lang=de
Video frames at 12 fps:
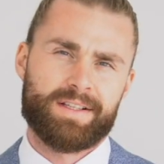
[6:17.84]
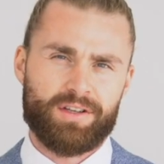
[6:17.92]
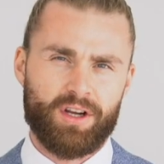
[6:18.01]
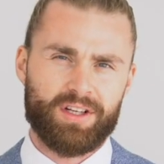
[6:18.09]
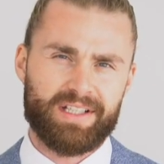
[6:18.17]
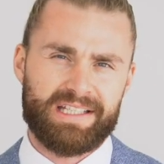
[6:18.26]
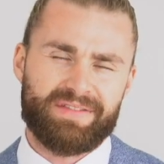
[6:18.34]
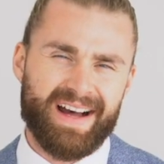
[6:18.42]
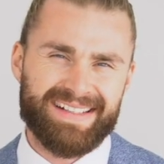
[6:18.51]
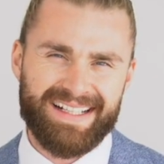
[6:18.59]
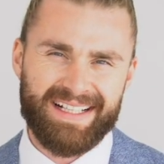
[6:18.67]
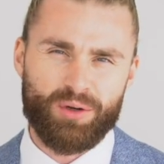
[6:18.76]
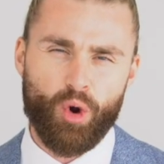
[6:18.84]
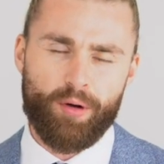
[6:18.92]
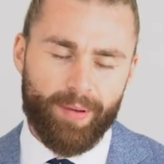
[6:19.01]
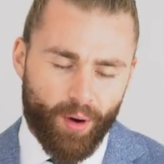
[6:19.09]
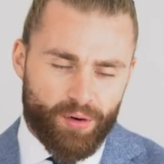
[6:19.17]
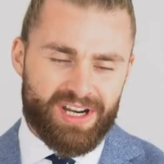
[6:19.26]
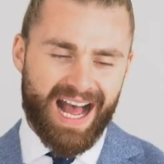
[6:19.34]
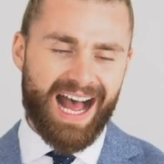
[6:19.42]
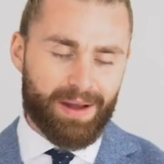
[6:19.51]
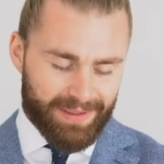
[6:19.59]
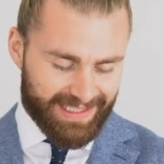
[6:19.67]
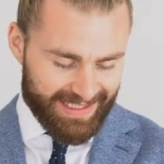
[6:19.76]
So Leute, ich war in der Garderobe und
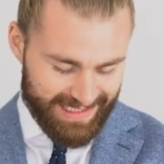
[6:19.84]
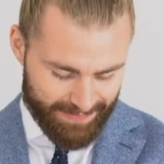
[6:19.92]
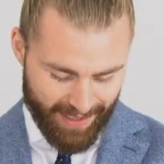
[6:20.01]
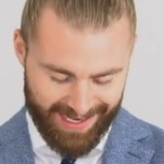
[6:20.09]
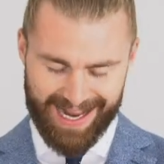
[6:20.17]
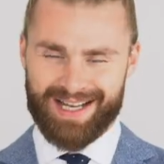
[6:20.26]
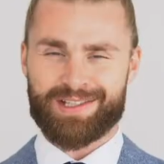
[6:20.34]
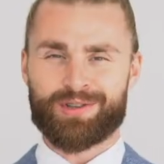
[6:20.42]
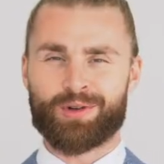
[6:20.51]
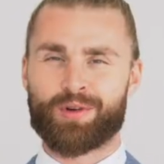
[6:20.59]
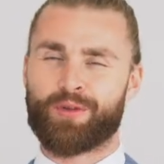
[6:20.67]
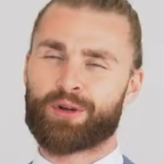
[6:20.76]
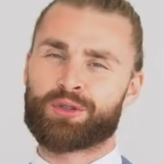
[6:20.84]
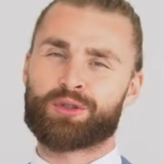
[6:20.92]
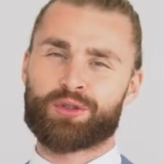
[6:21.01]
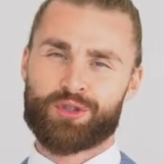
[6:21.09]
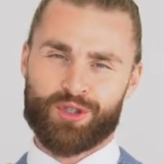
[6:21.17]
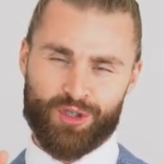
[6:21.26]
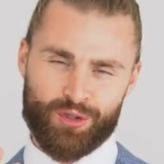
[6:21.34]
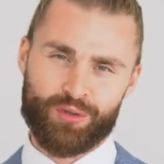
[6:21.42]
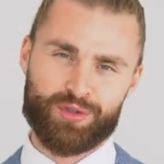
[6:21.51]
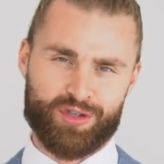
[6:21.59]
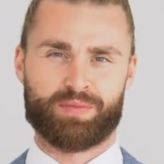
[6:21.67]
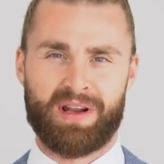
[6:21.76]
habe jetzt meinen Anzug von
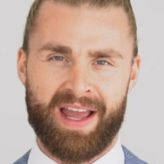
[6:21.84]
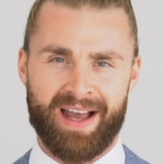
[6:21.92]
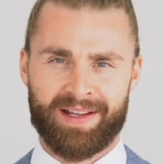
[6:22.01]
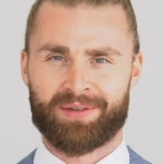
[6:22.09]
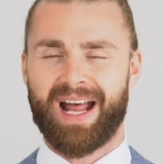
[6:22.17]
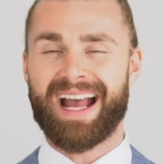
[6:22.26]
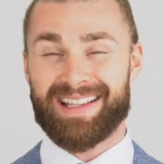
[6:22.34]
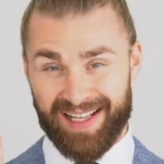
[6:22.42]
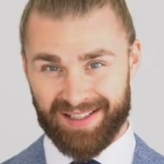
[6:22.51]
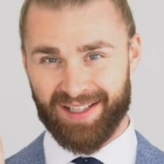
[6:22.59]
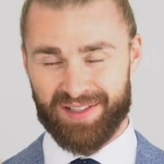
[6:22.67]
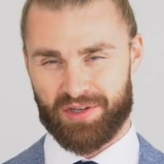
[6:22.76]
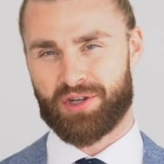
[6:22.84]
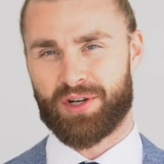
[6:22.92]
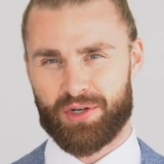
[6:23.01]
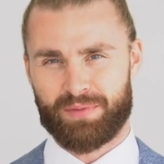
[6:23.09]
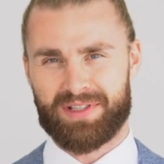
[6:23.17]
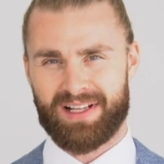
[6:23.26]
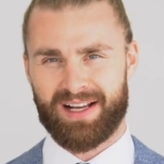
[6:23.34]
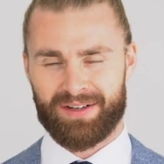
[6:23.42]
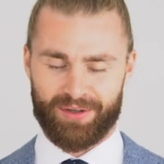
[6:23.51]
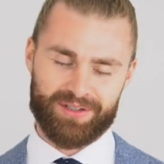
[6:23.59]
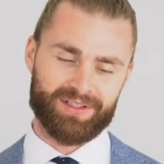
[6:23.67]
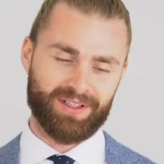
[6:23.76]
Suit Supply an. Und eins kann ich an dieser Stelle schon mal sagen,
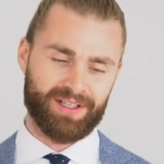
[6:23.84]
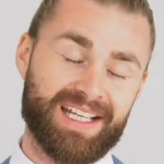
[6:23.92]
Leute.